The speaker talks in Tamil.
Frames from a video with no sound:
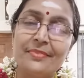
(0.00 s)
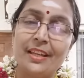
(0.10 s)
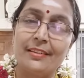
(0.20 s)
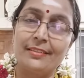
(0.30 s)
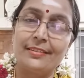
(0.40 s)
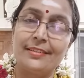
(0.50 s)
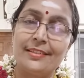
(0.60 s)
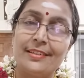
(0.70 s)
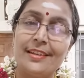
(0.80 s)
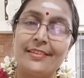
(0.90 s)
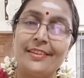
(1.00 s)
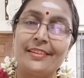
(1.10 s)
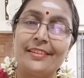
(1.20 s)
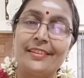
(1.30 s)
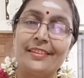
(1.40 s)
எதிர்த்து நின்ன
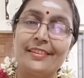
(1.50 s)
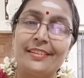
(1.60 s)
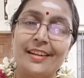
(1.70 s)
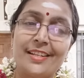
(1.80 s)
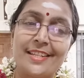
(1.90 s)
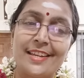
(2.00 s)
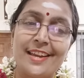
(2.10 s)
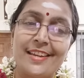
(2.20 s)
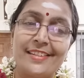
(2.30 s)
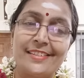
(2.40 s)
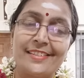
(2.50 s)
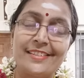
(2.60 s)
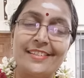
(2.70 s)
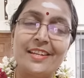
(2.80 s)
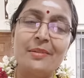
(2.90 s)
ராஜா யாரு
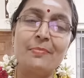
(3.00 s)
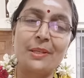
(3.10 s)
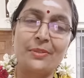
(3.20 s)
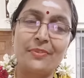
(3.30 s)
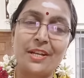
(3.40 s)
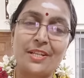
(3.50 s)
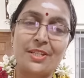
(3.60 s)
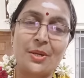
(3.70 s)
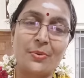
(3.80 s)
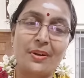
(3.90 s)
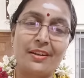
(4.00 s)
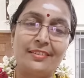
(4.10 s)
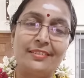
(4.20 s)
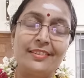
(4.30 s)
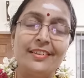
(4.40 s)
பிருத்விராஜ் சௌஹான்
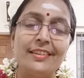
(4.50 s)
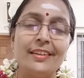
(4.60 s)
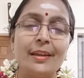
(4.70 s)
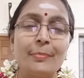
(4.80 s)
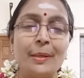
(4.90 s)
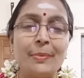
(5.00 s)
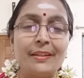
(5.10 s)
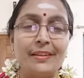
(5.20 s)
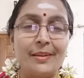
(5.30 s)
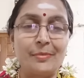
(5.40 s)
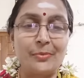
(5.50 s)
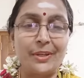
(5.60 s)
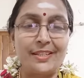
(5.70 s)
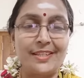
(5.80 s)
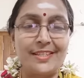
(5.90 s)
எப்படி பதினாறு முறை
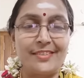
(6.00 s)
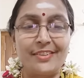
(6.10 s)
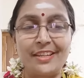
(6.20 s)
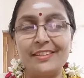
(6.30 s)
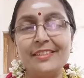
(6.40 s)
ஜெயிச்சவன்